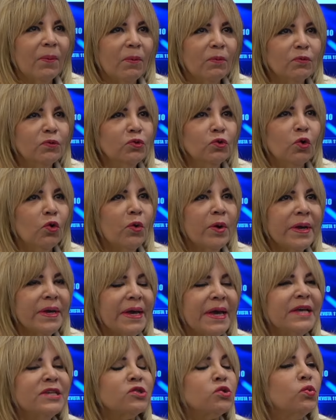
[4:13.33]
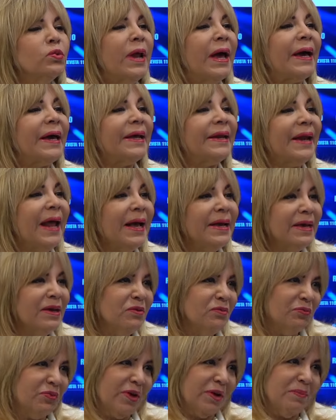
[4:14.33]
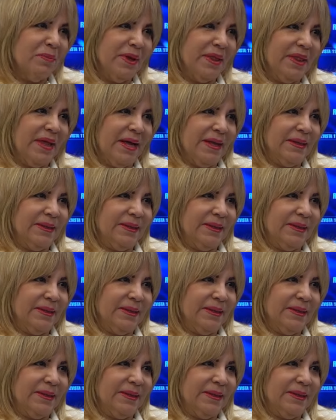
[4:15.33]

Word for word: no es una gran enfermedad.